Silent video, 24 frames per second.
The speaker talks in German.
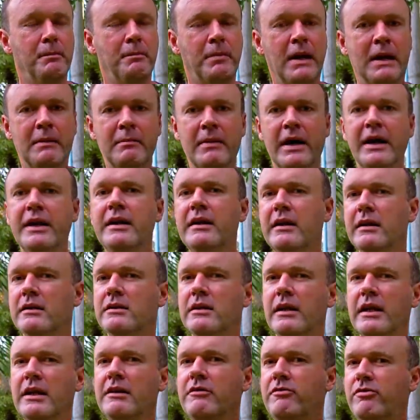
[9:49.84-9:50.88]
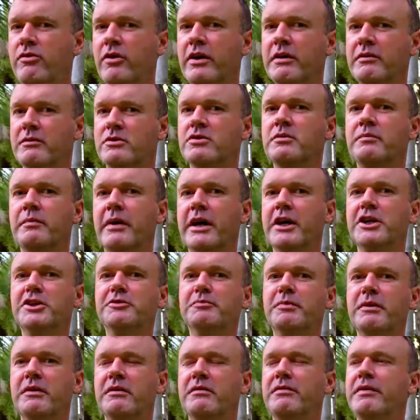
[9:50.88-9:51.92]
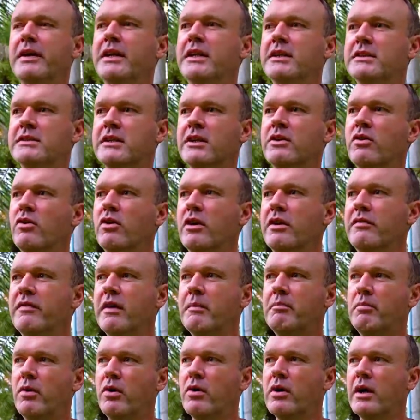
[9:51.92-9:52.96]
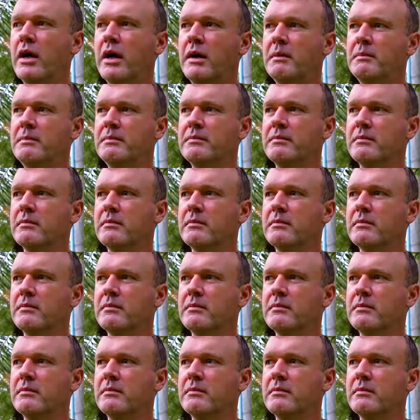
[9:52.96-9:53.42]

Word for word: Bei manchen Influencern, zum Beispiel, wenn ich den Oliver Pocher,